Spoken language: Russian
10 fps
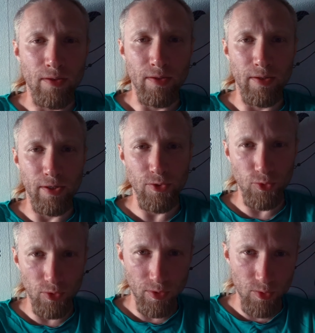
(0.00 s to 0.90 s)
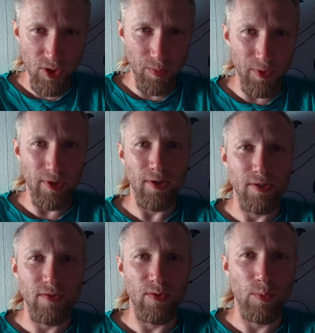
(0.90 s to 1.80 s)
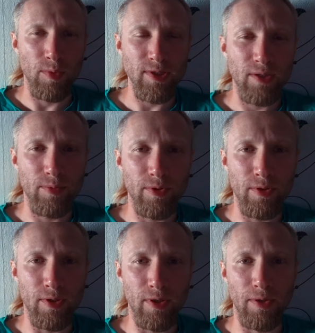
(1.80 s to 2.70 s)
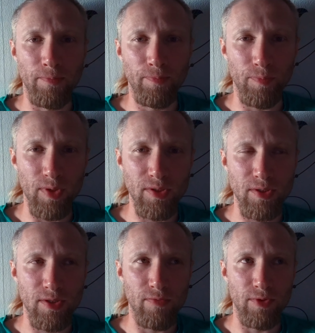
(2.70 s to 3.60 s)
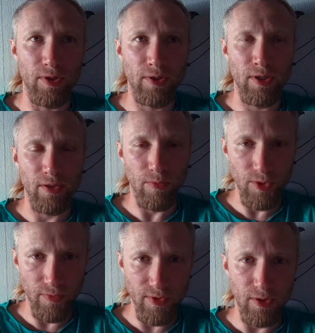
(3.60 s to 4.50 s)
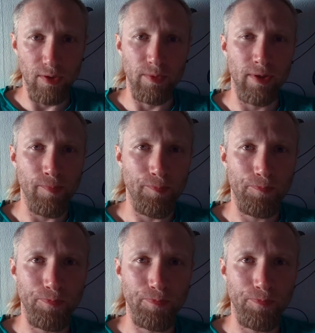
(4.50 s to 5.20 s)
А, хочу тут немножко поделиться своими мыслями о бизнесе в интернете вообще в целом, да.